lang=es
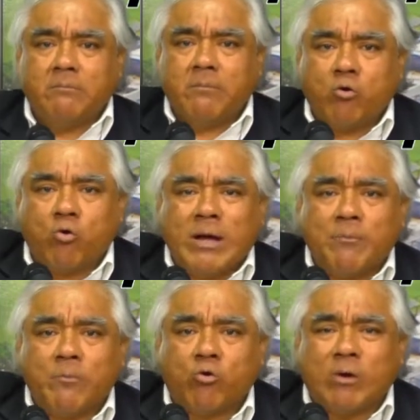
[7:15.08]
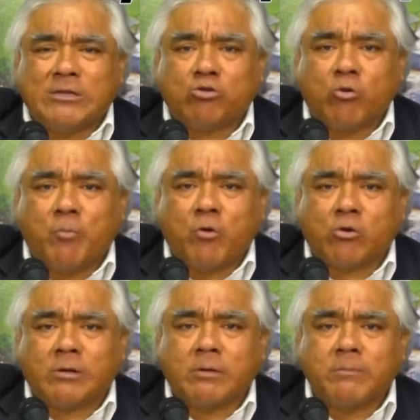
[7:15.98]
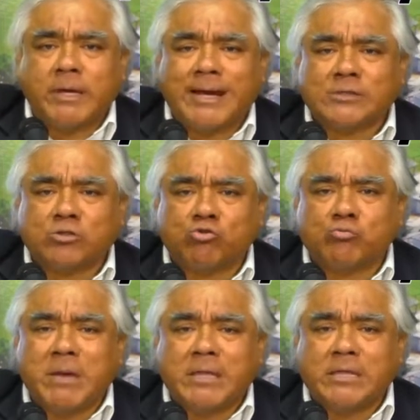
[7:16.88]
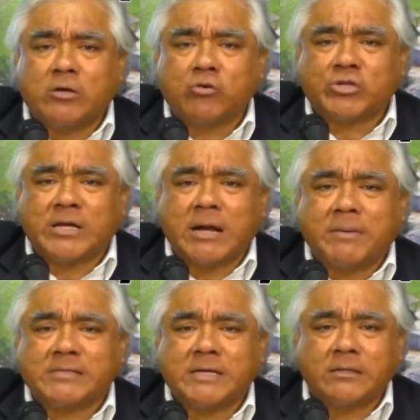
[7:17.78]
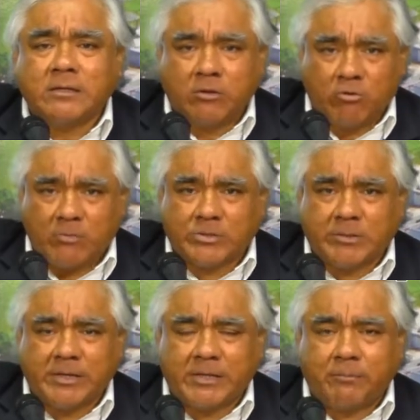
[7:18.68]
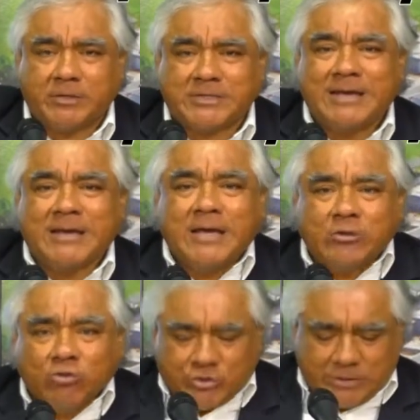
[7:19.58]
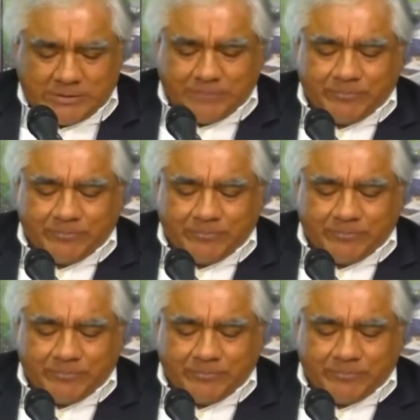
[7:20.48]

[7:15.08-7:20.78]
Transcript: ¿Cuánto por eh, gastos médicos, incapacidad? Lo vamos a ver después. Entonces,